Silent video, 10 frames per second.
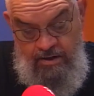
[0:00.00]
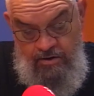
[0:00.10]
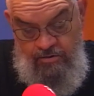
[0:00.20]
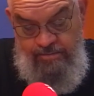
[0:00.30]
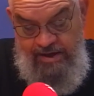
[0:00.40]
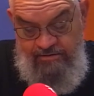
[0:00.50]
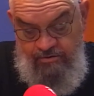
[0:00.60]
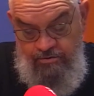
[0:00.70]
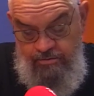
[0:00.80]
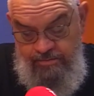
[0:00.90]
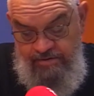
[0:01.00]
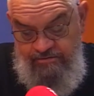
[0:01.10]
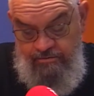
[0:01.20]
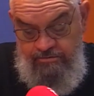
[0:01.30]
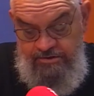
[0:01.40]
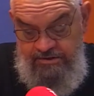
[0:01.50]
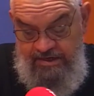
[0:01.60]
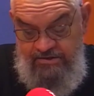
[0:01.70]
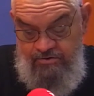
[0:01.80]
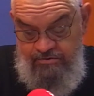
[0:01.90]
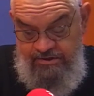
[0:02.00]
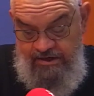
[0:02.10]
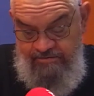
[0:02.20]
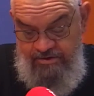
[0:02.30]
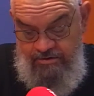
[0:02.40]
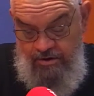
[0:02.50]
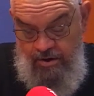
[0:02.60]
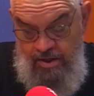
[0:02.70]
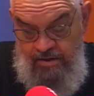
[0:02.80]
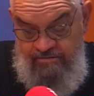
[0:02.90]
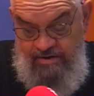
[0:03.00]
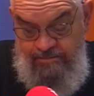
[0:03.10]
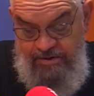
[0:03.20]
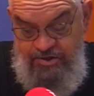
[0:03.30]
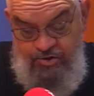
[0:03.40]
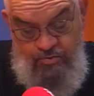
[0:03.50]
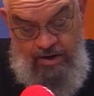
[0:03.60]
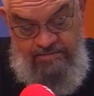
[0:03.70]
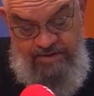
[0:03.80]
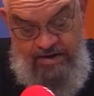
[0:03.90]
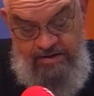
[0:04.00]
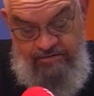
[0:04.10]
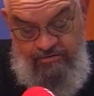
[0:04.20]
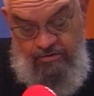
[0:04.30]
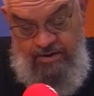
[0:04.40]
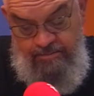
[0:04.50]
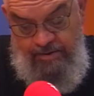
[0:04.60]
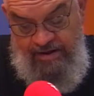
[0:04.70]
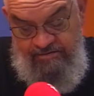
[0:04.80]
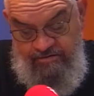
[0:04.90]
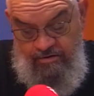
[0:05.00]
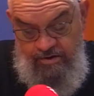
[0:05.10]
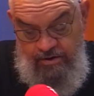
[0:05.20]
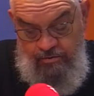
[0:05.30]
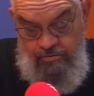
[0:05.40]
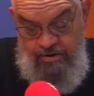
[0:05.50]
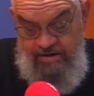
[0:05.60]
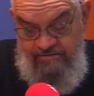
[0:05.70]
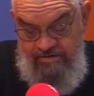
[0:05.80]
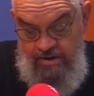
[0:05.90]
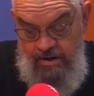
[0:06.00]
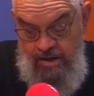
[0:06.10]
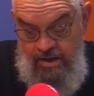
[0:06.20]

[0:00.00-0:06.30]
le maître de maison dit à son serviteur, Dépêche-toi d'aller sur les places, dans les rues de la ville.